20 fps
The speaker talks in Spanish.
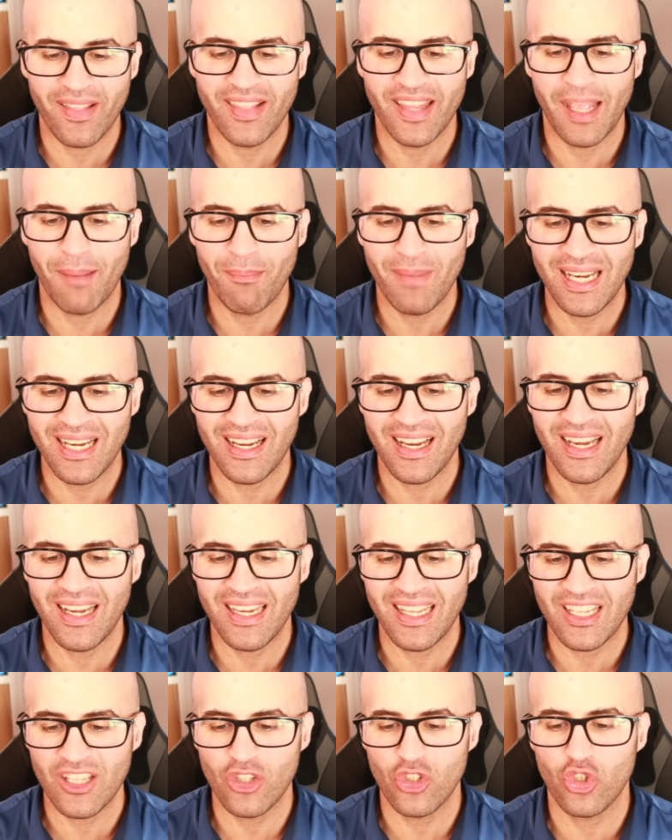de
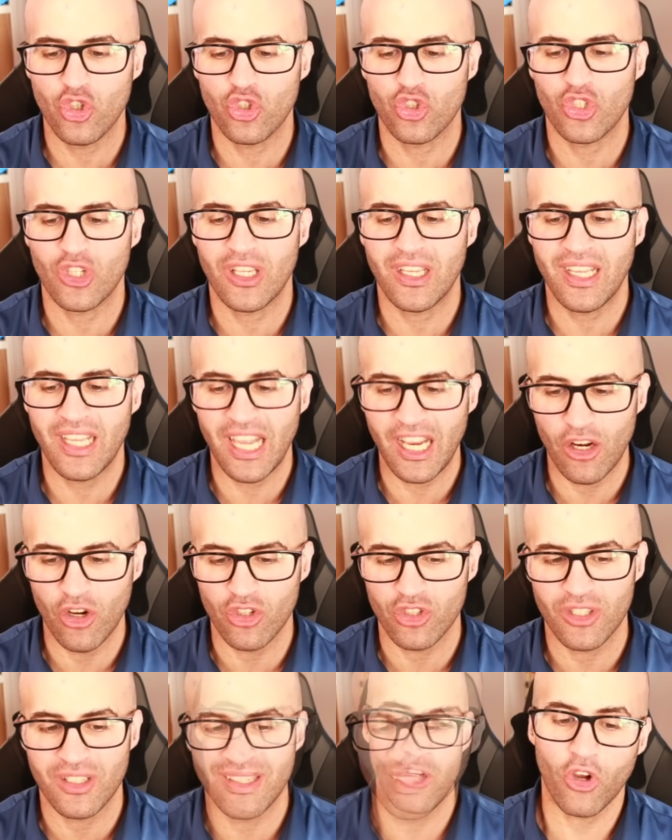1500
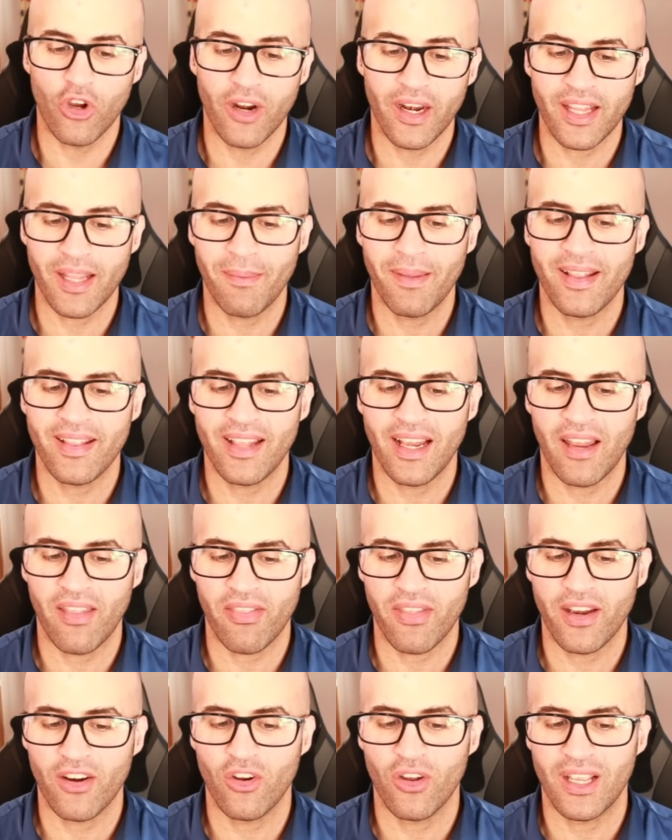kilos. Concretamente
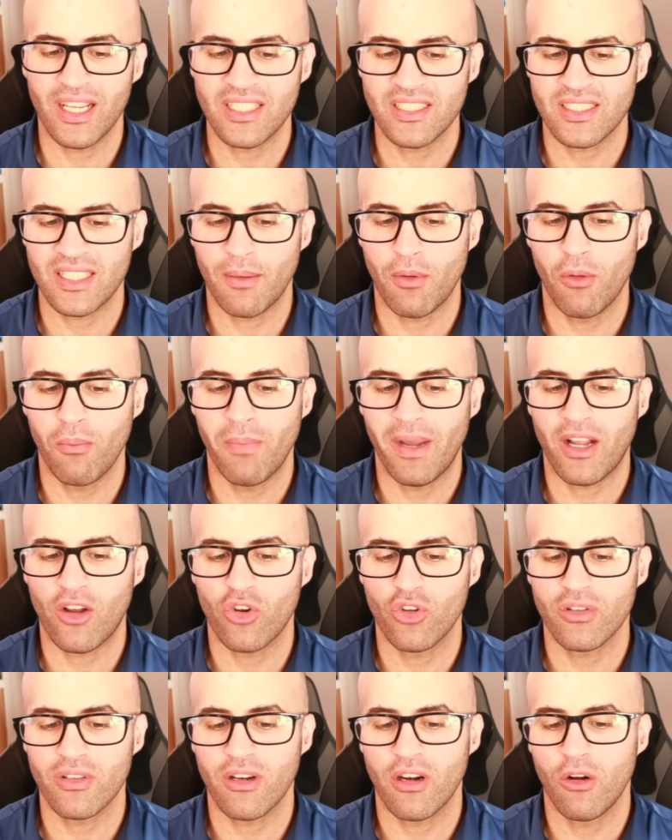lanzaron esta bomba
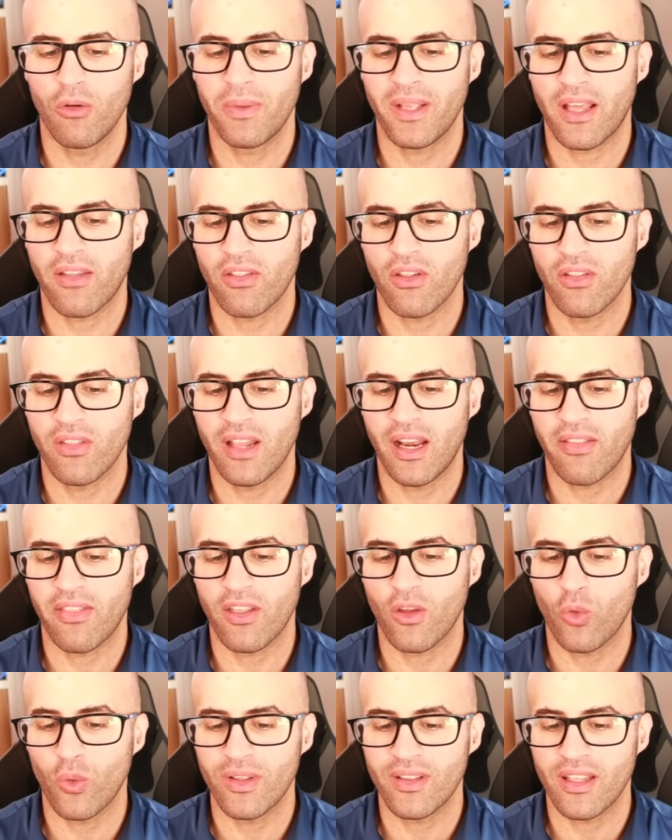contra la ubicación de la
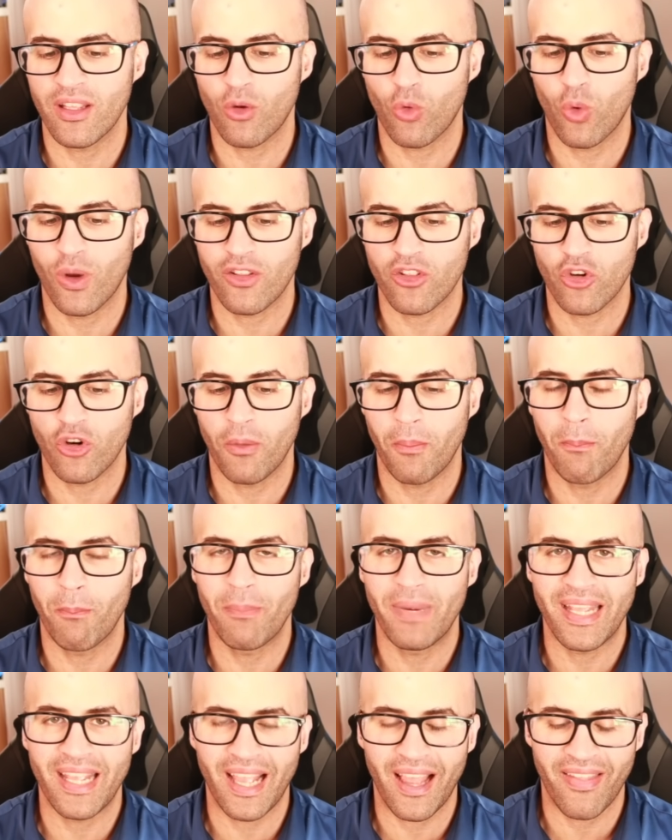54
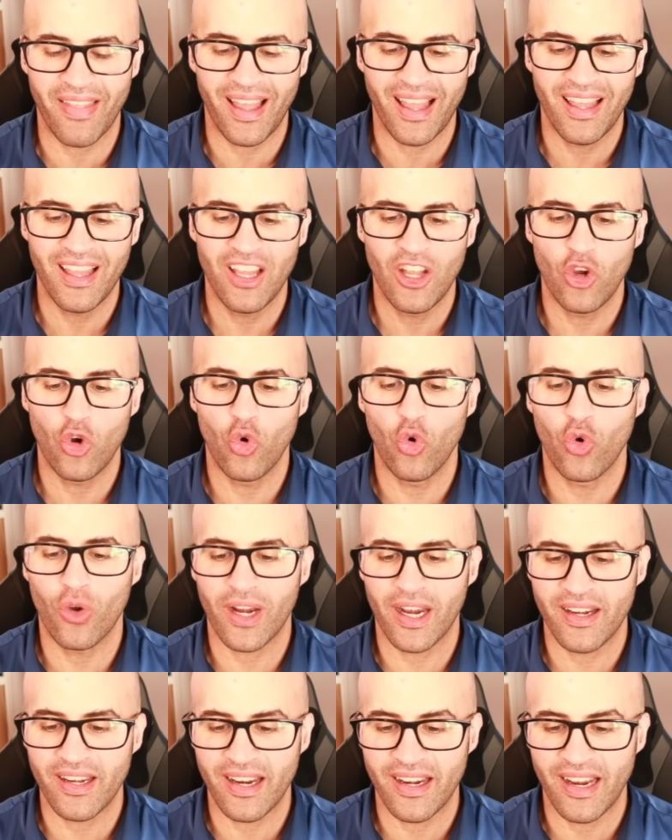Brigada
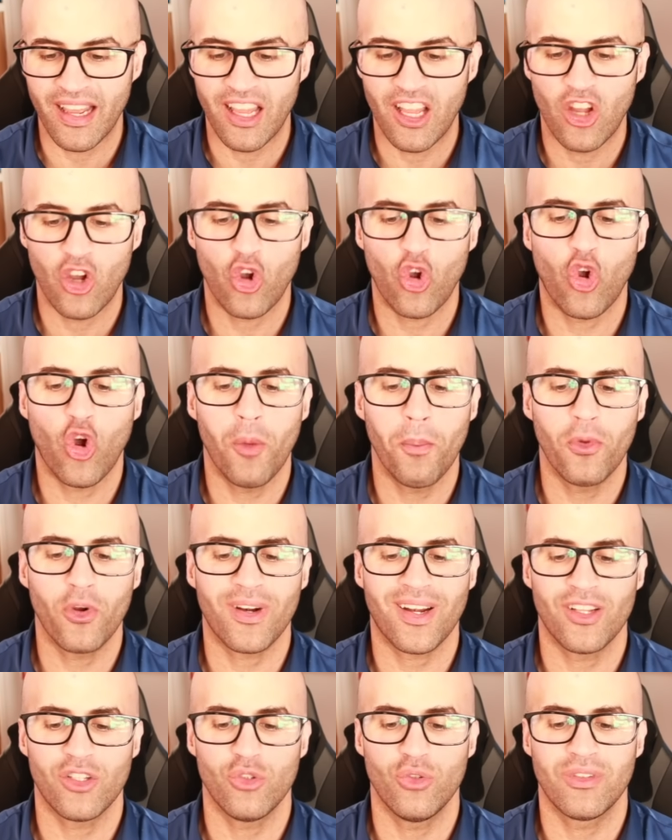Ucraniana. Como
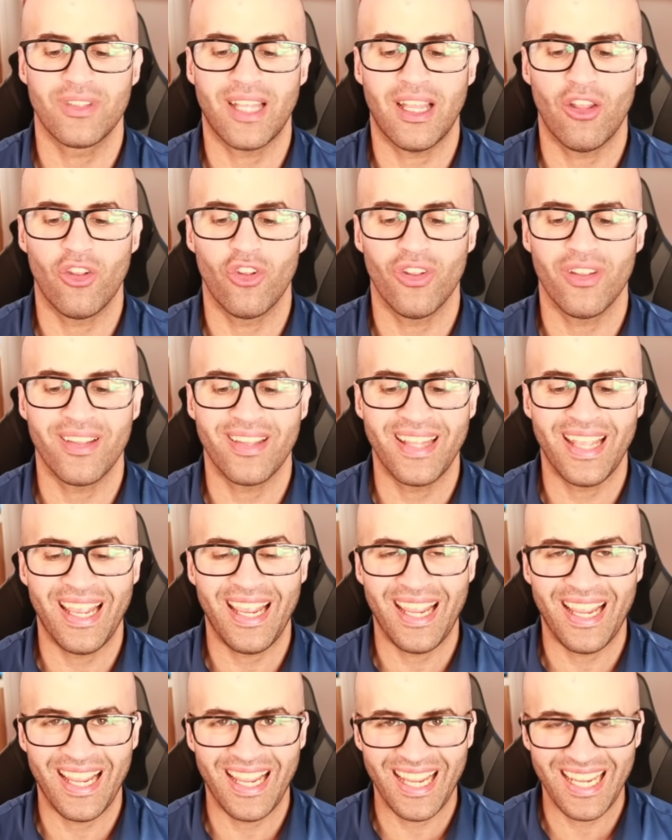resultado
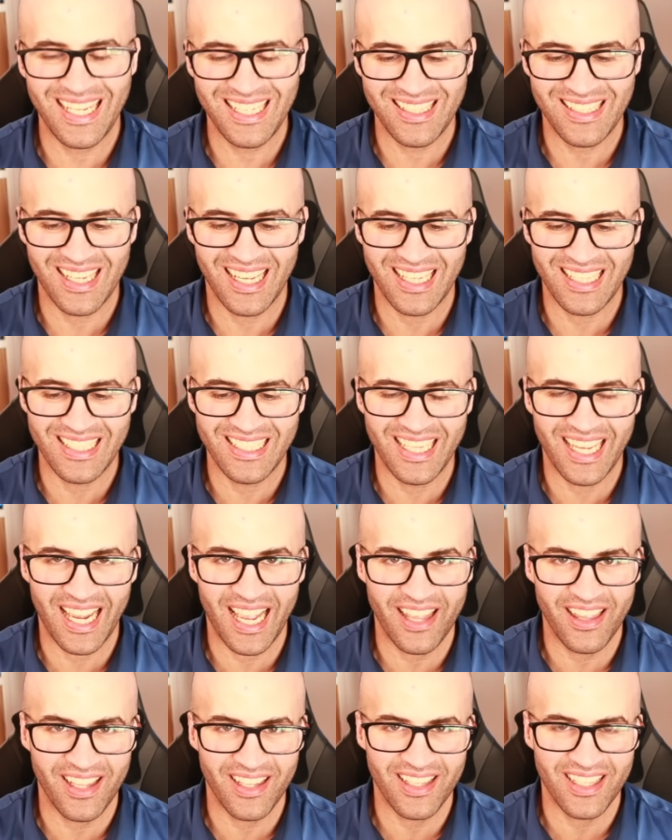de esa
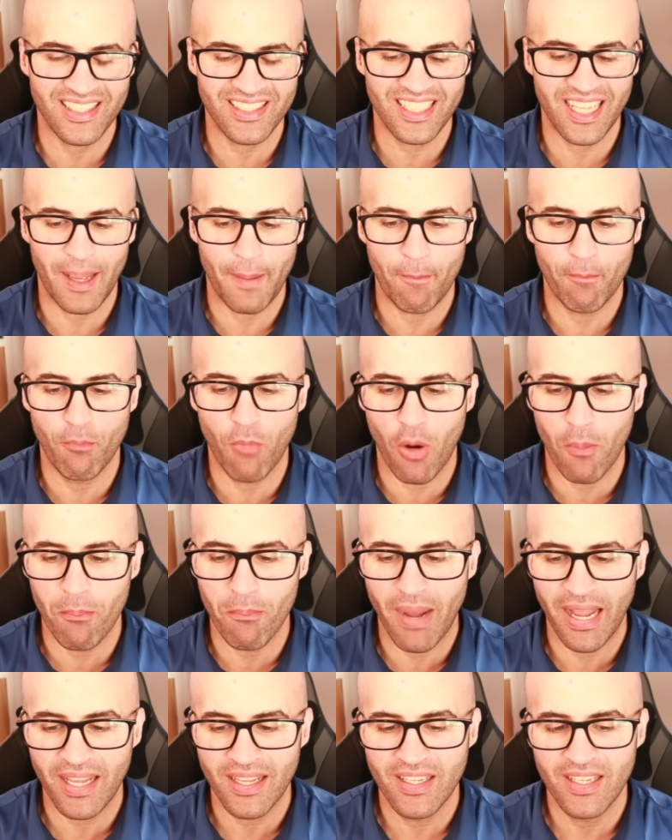llegada de esa
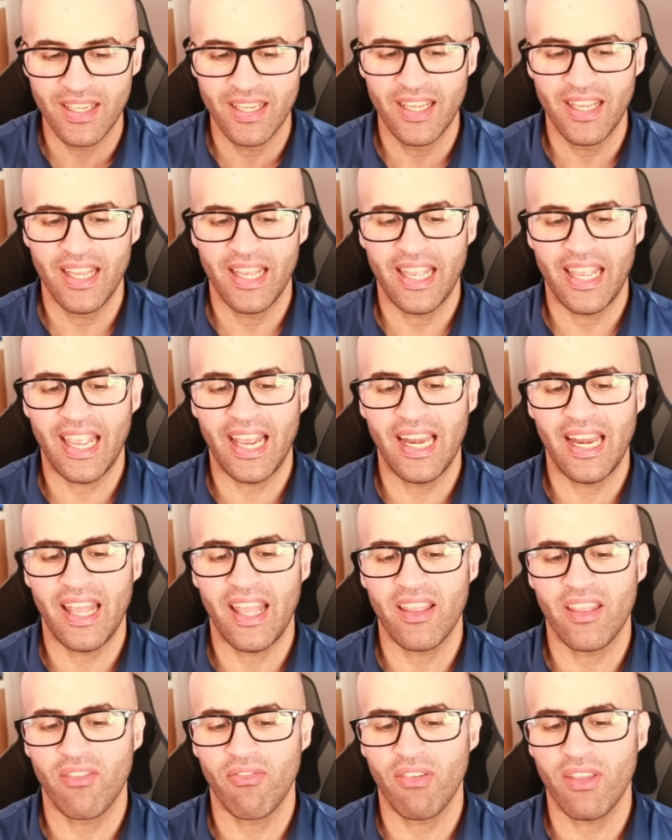bomba, el
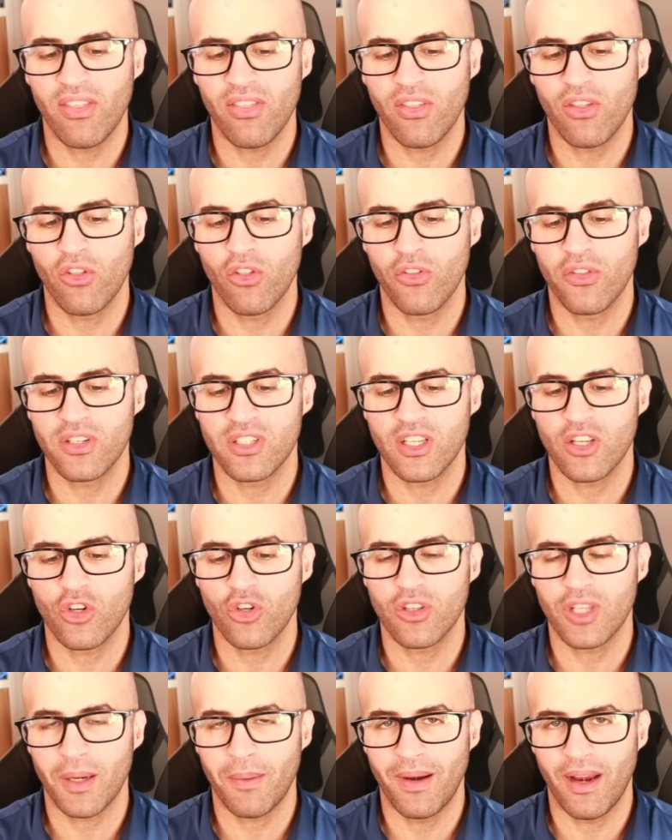edificio donde se
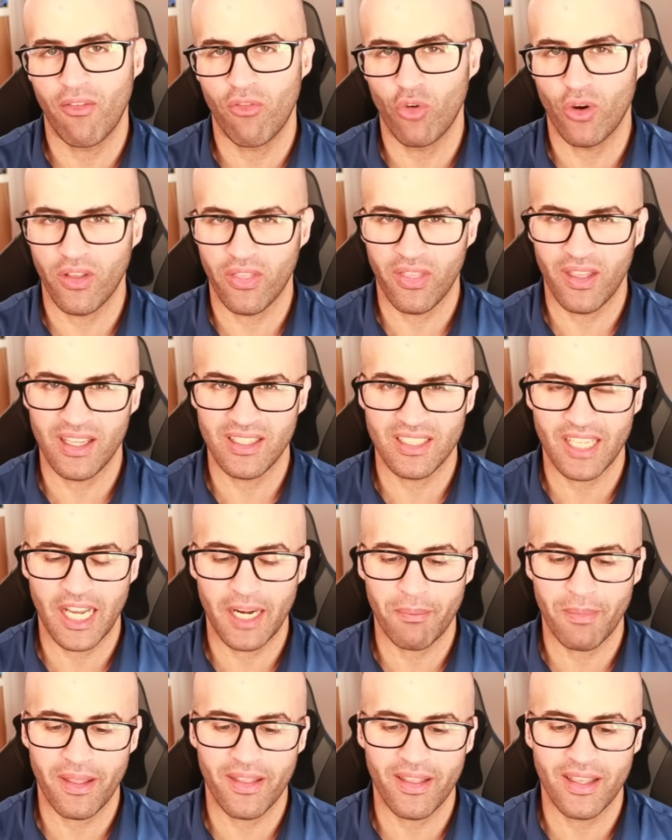encontraban las Fuerzas
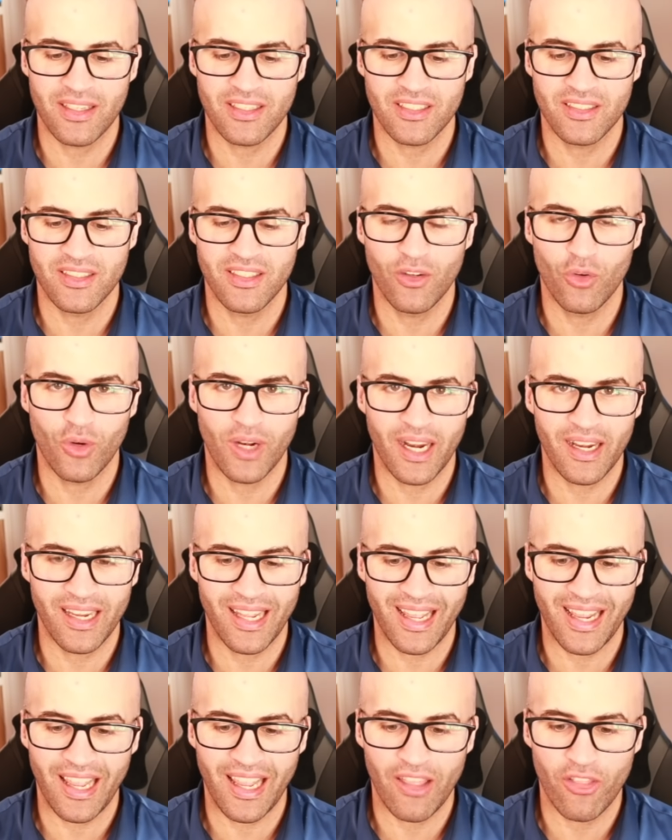Armadas de
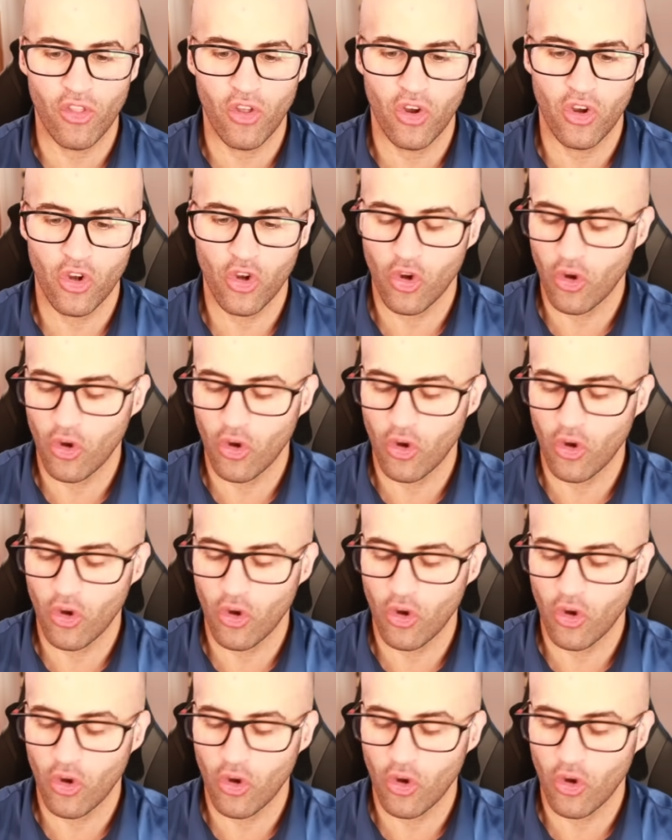Ucrania quedó